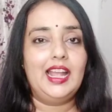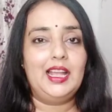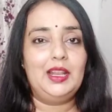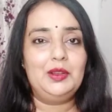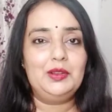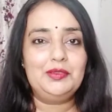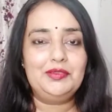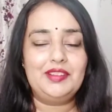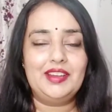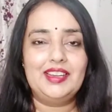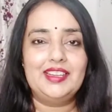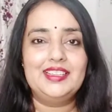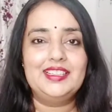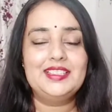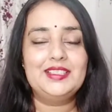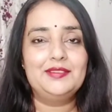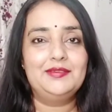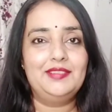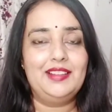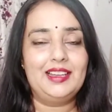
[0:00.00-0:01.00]
हेलो
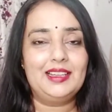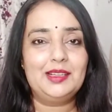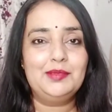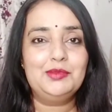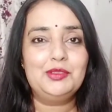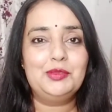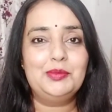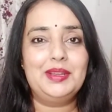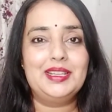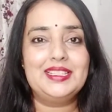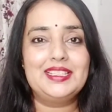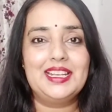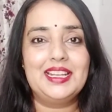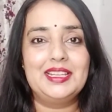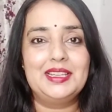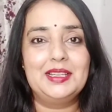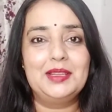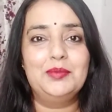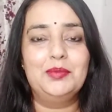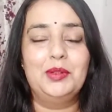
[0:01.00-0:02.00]
फ्रेंड्स वेलकम टू माय
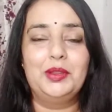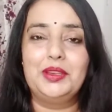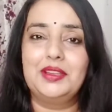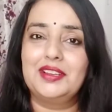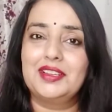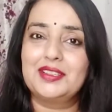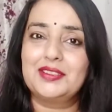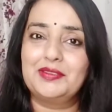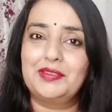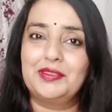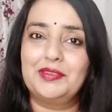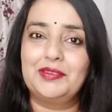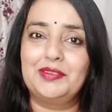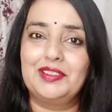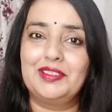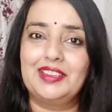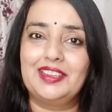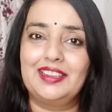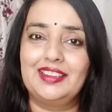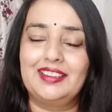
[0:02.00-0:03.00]
चैनल मोनिकाज
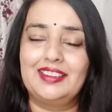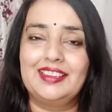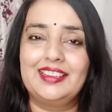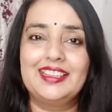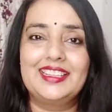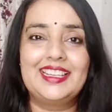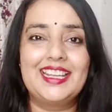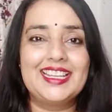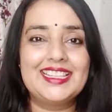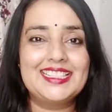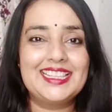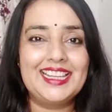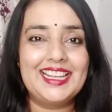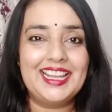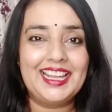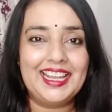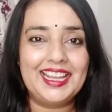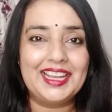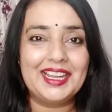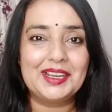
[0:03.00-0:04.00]
फ्रूटफुल केयर कैसे
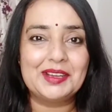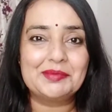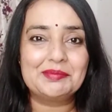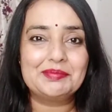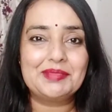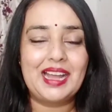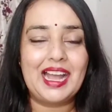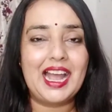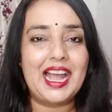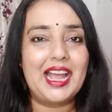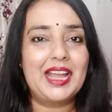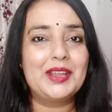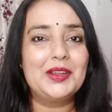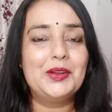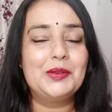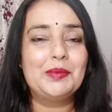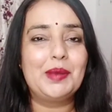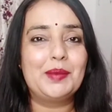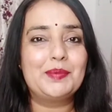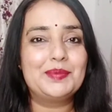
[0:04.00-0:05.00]
हैं आप आई
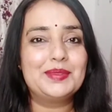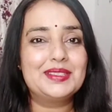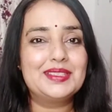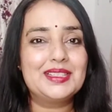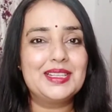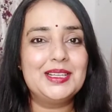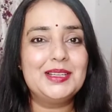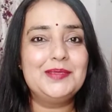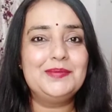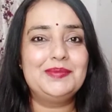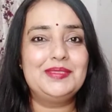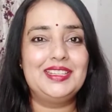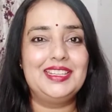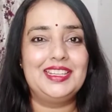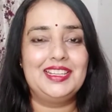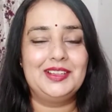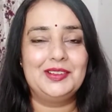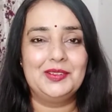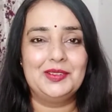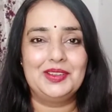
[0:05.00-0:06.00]
होप आप सब
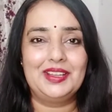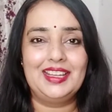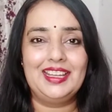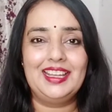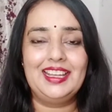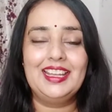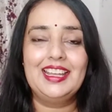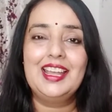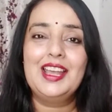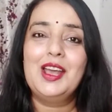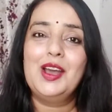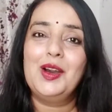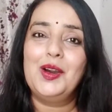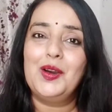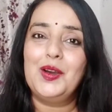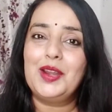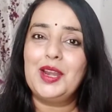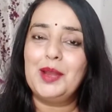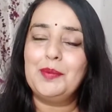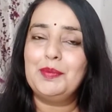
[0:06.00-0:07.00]
ठीक होंगे
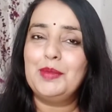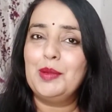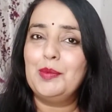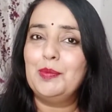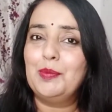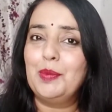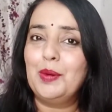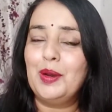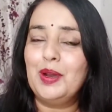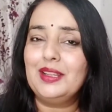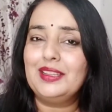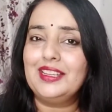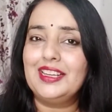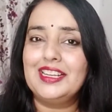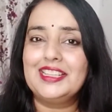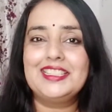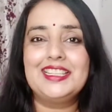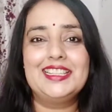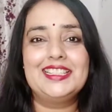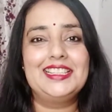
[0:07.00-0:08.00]
और अपना बहुत
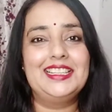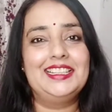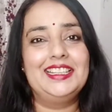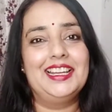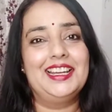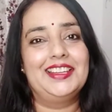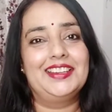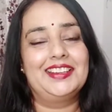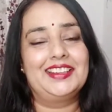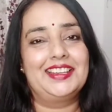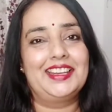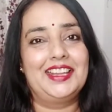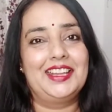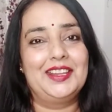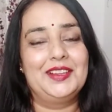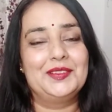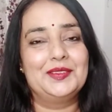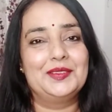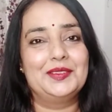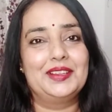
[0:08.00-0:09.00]
अच्छे से ध्यान रख
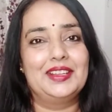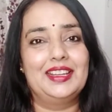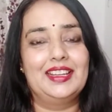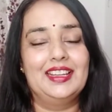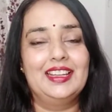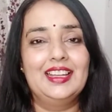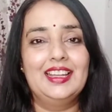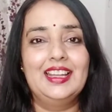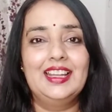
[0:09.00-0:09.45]
रहे होंगे